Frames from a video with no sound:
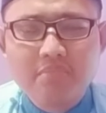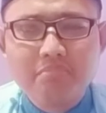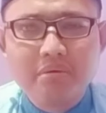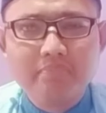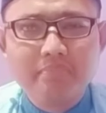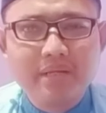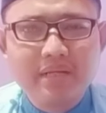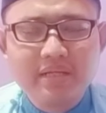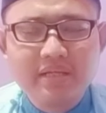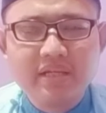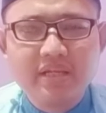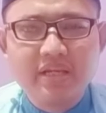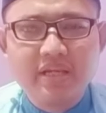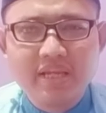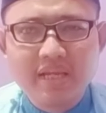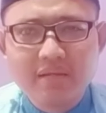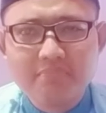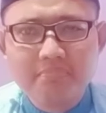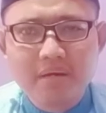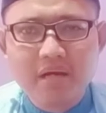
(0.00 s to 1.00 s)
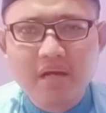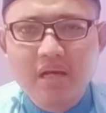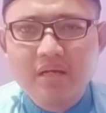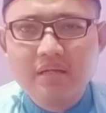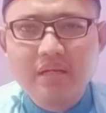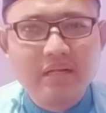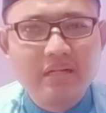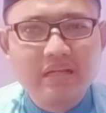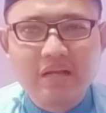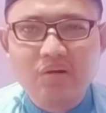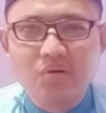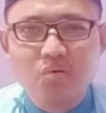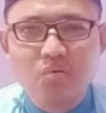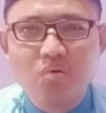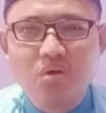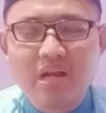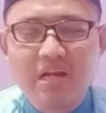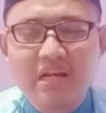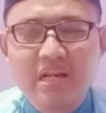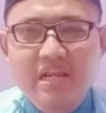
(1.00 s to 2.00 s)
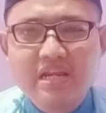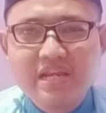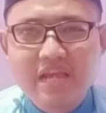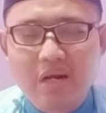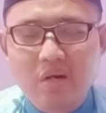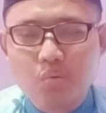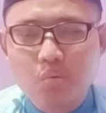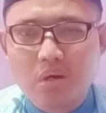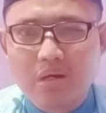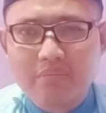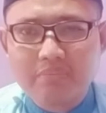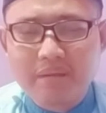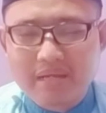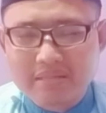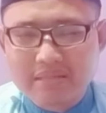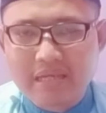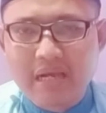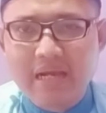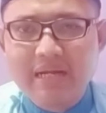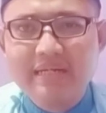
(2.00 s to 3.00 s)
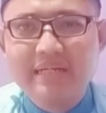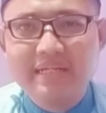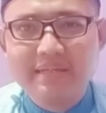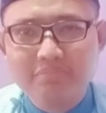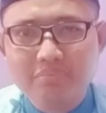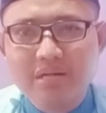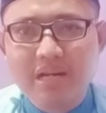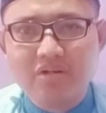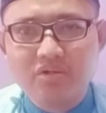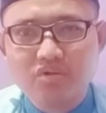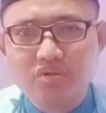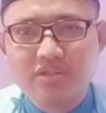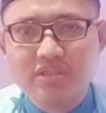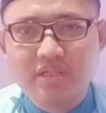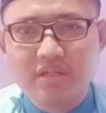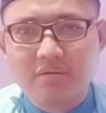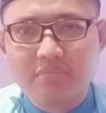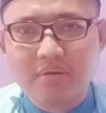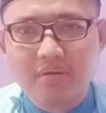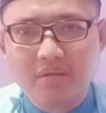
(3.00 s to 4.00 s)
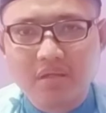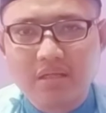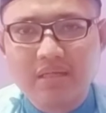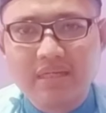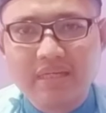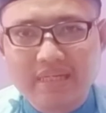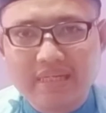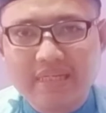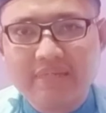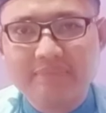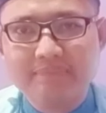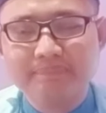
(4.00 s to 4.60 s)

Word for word: memiliki hikmah dan kandungan yang luar biasa di bulan suci Ramadan ini